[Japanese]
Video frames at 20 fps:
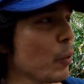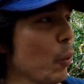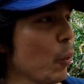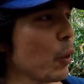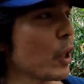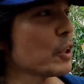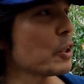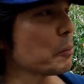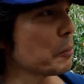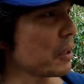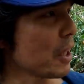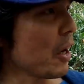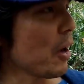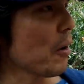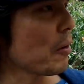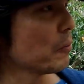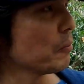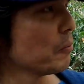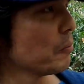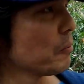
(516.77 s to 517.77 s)
コナッツみたい
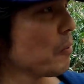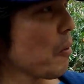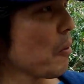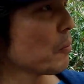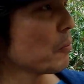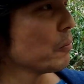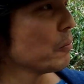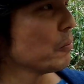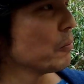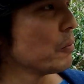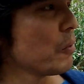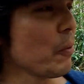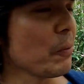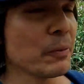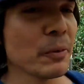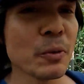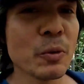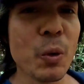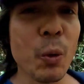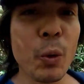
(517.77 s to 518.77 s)

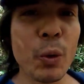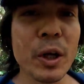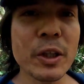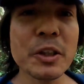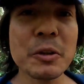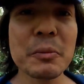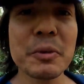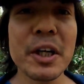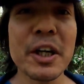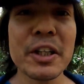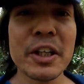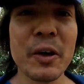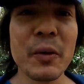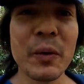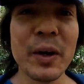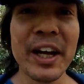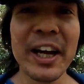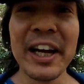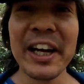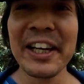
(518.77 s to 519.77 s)
ココナッツみたいだこ
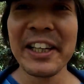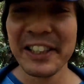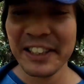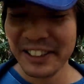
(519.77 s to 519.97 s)
れ